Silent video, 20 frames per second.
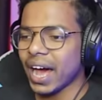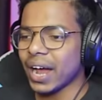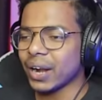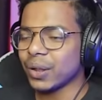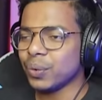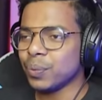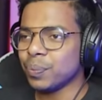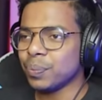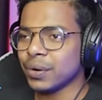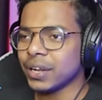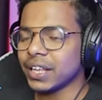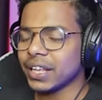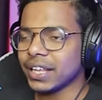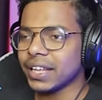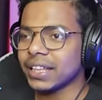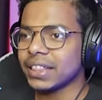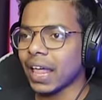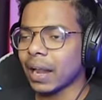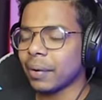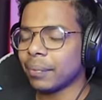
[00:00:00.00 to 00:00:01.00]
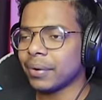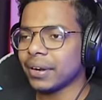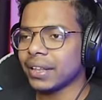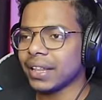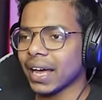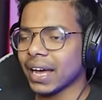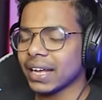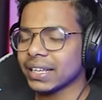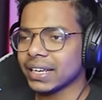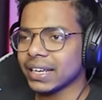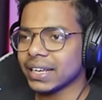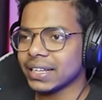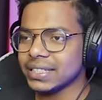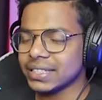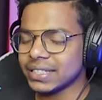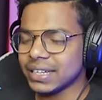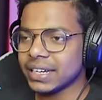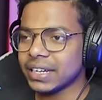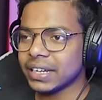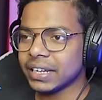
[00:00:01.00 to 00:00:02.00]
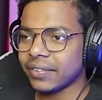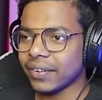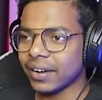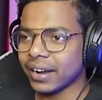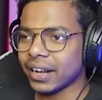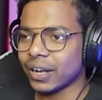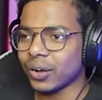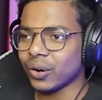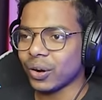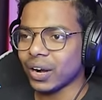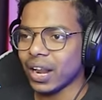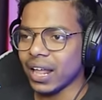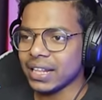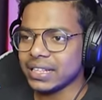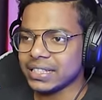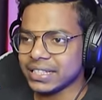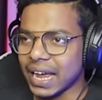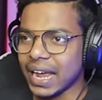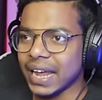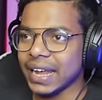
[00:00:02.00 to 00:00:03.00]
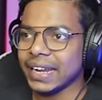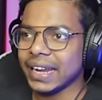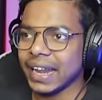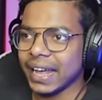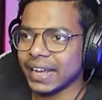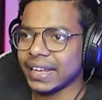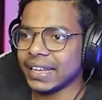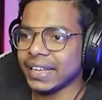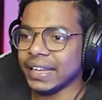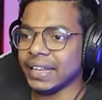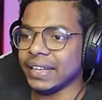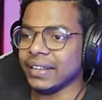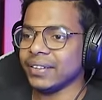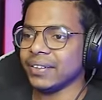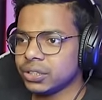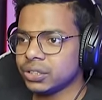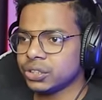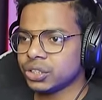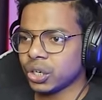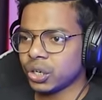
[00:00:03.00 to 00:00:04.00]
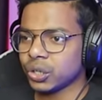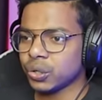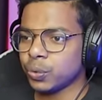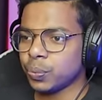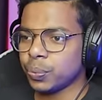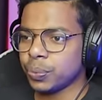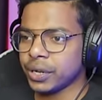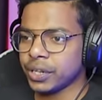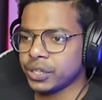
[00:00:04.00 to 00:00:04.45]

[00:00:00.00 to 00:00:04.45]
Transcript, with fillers: আর উপরে গিয়ে তারপরে দেখা যাক ইনচেন্ডিং वगैरह করা যায় নাকি চলো উপরে